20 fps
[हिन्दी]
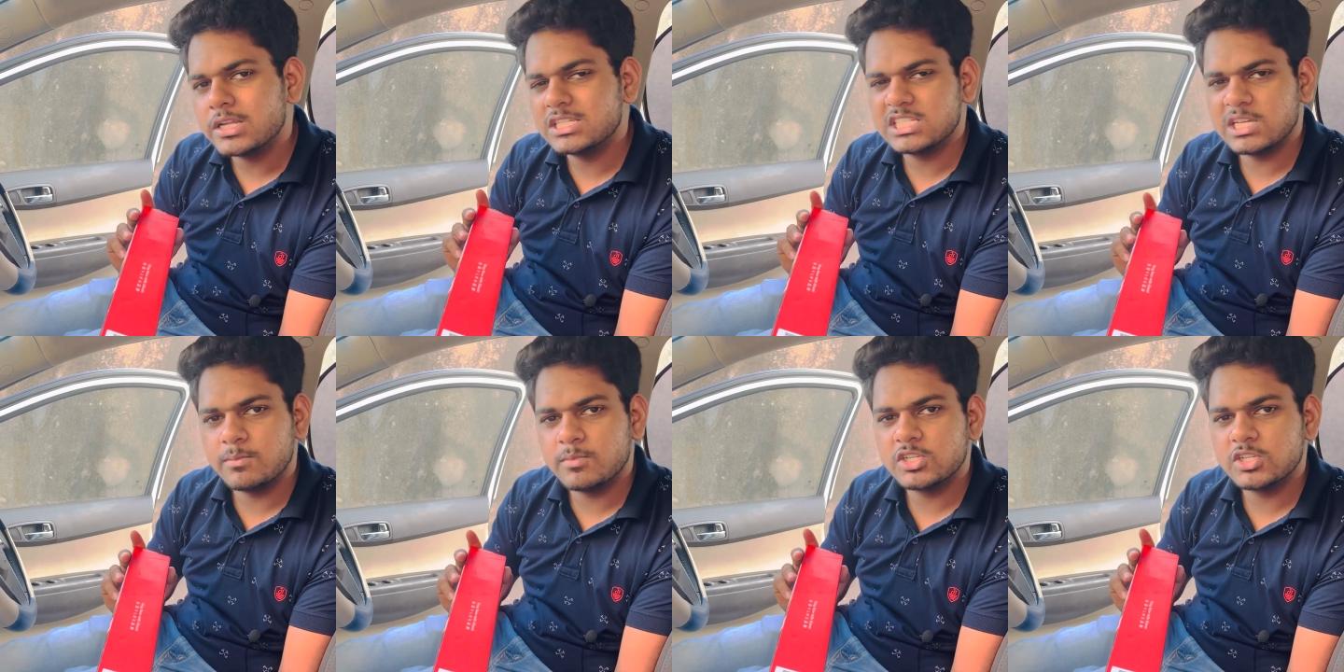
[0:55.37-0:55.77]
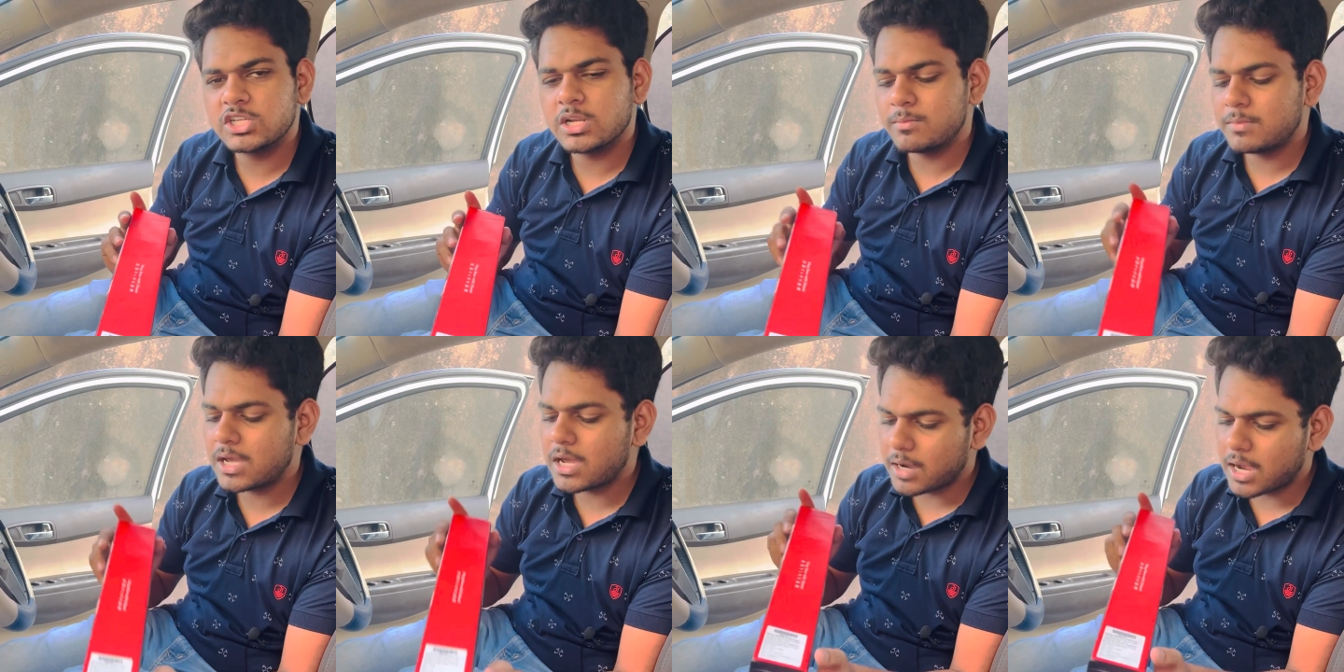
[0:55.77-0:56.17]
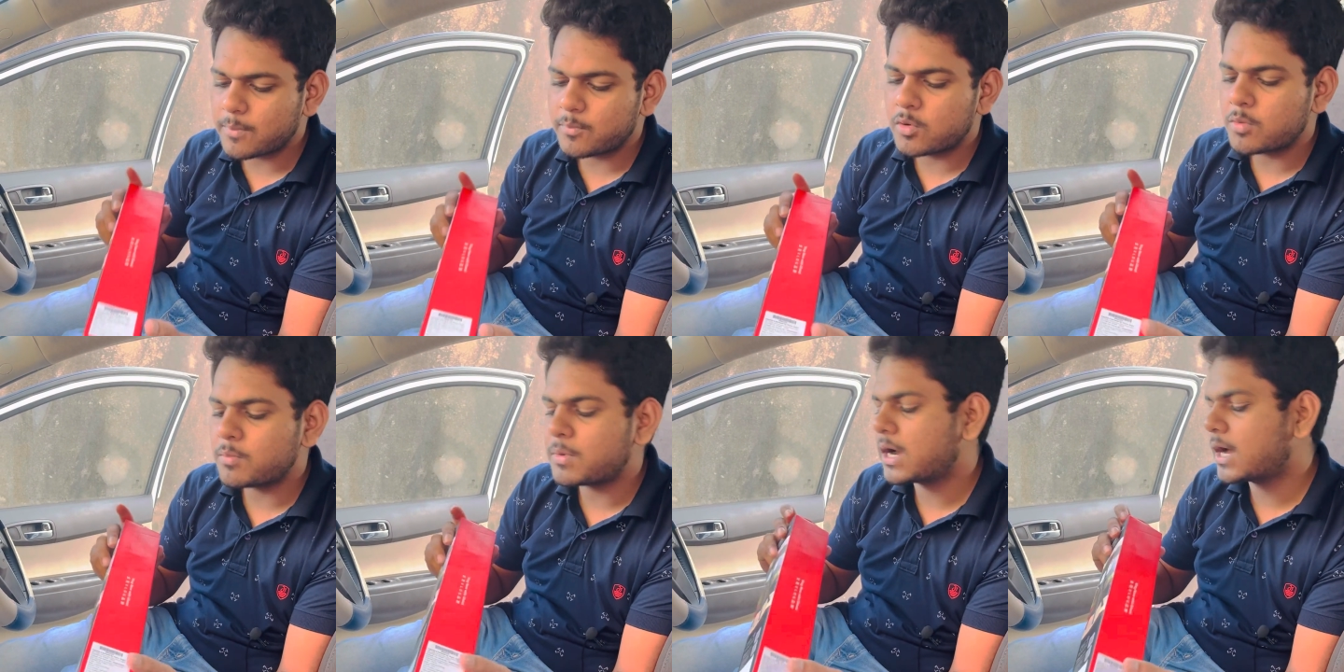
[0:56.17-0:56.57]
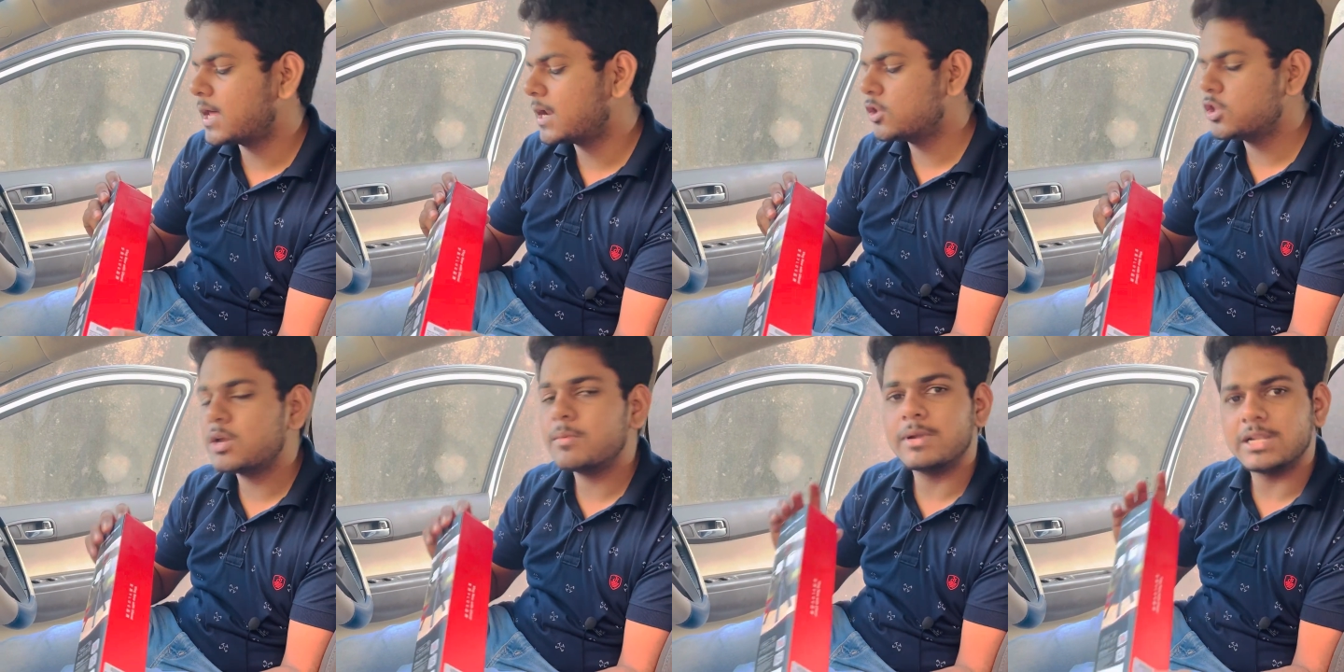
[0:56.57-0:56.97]
डिस्क्रिप्शन में अगर आपको
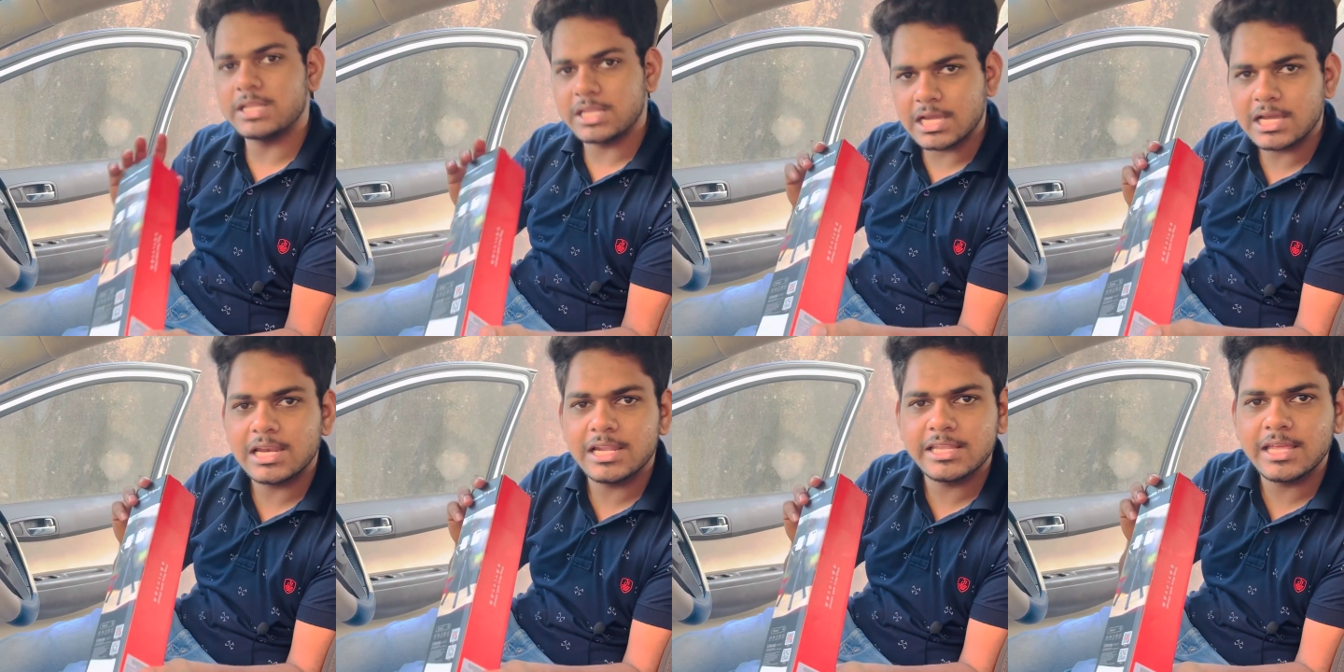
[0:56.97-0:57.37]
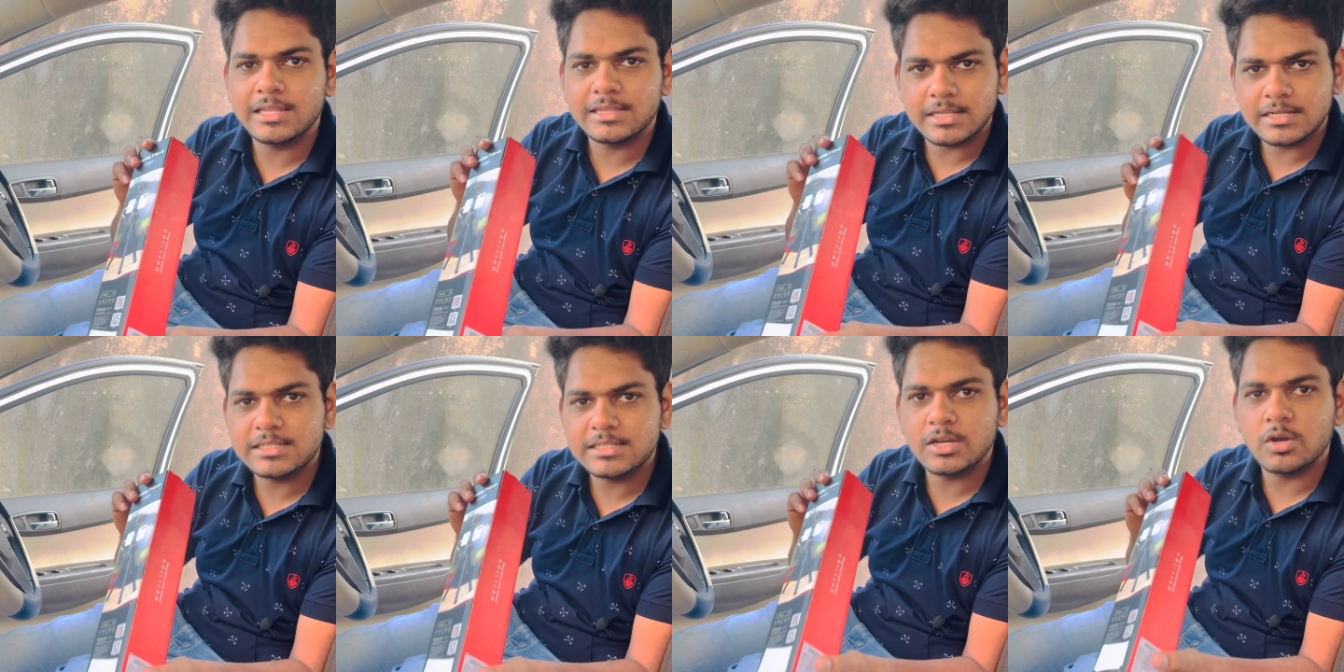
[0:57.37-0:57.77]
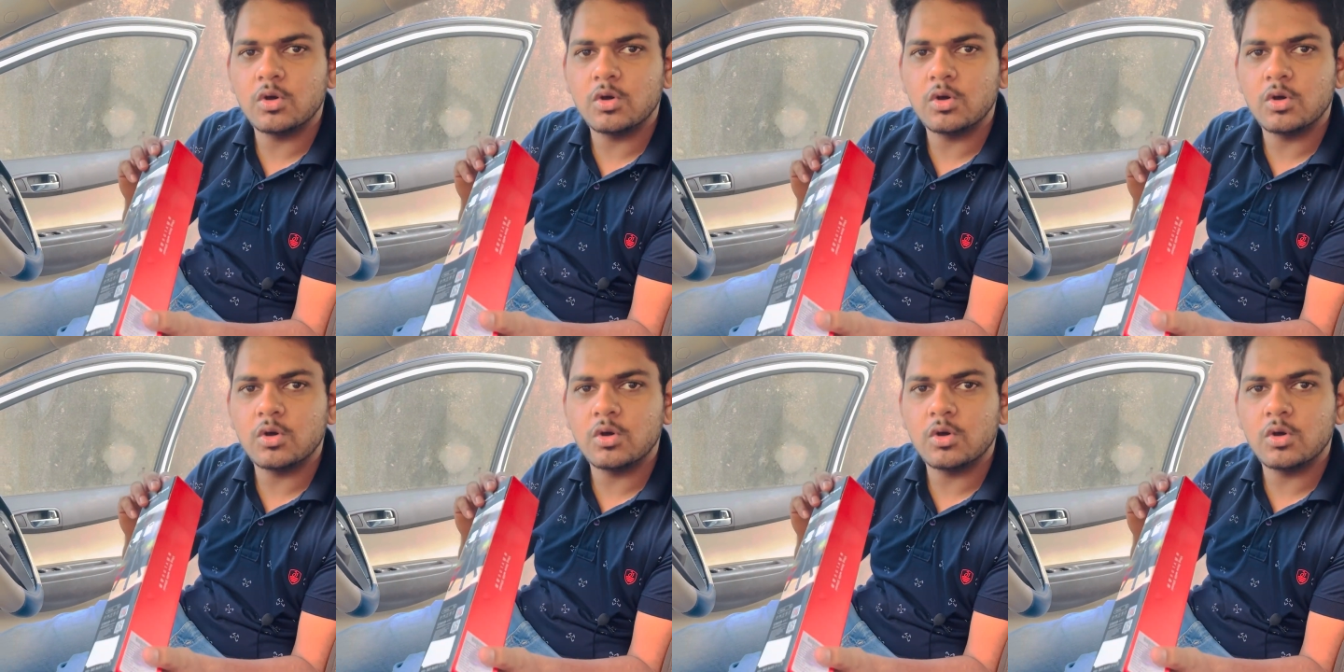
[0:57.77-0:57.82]
मंगाना है तो एक बार देख लेते हैं अंदर से